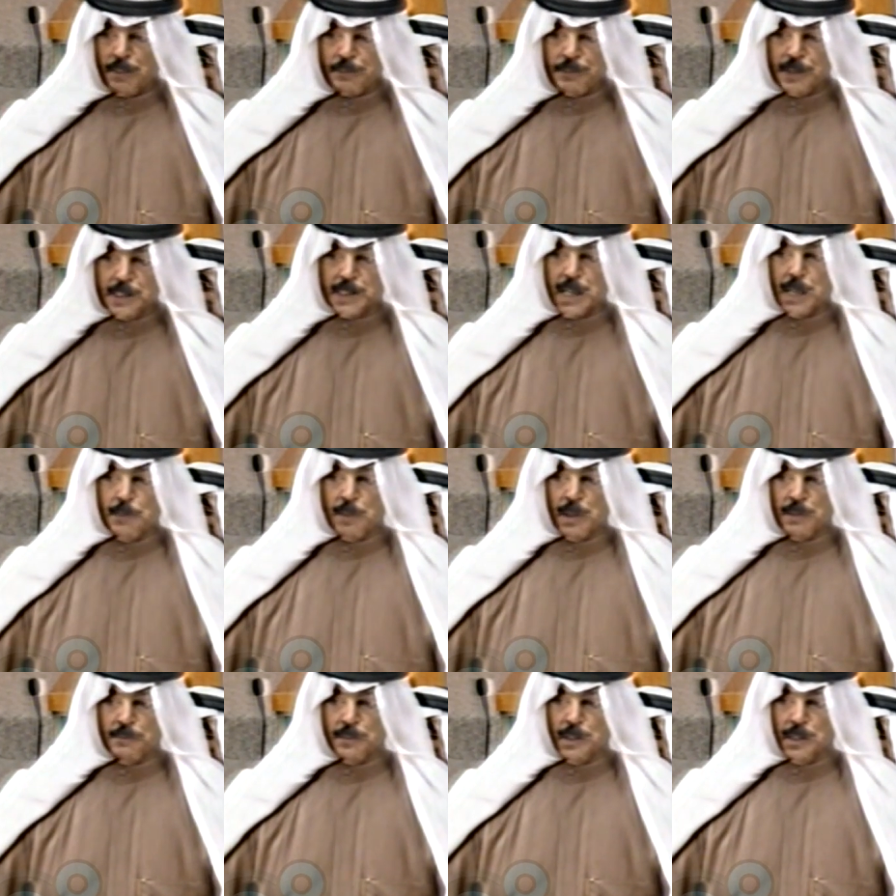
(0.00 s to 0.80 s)
في
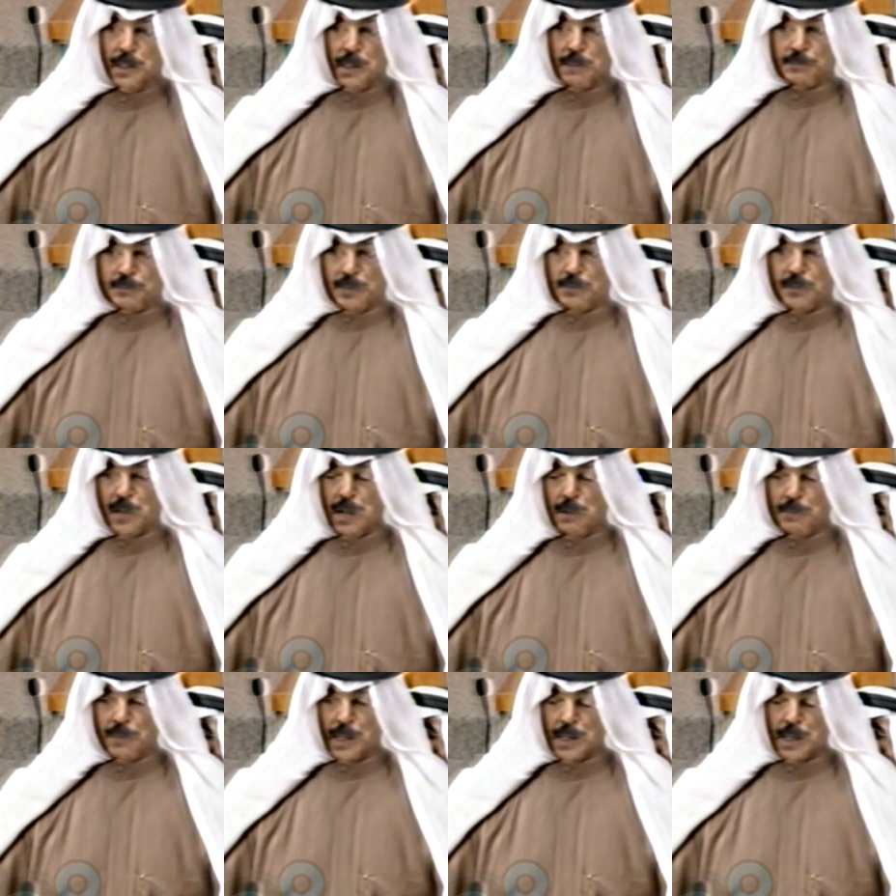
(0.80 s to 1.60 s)
تيمه في
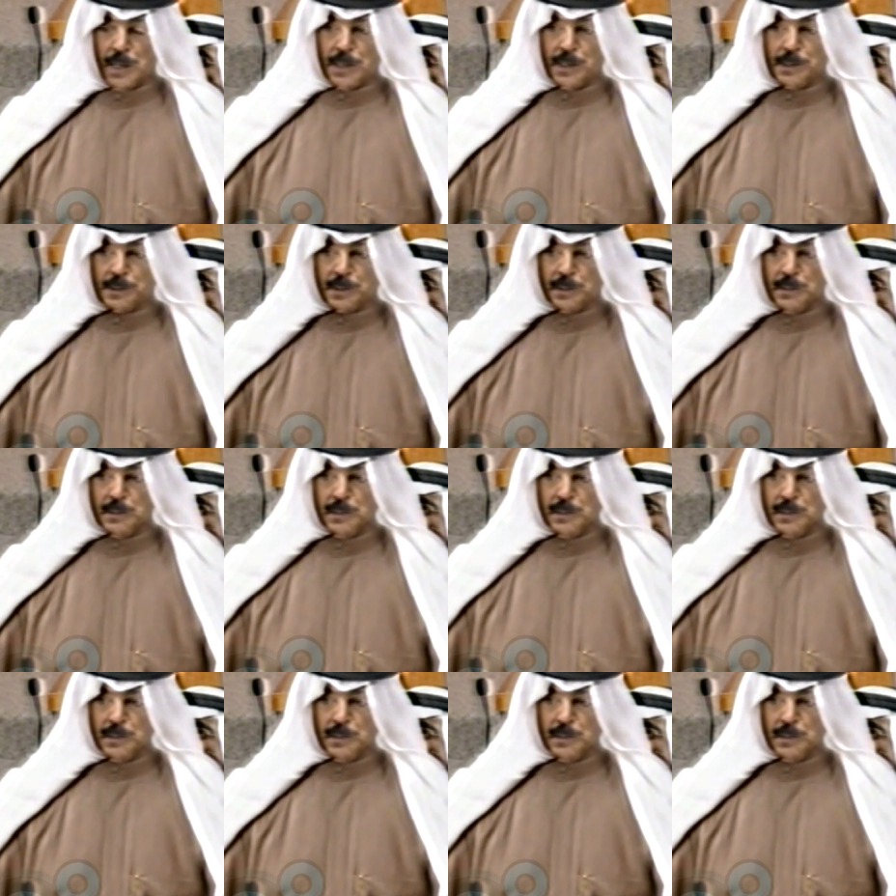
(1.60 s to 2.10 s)
الفعاونه الاخيره.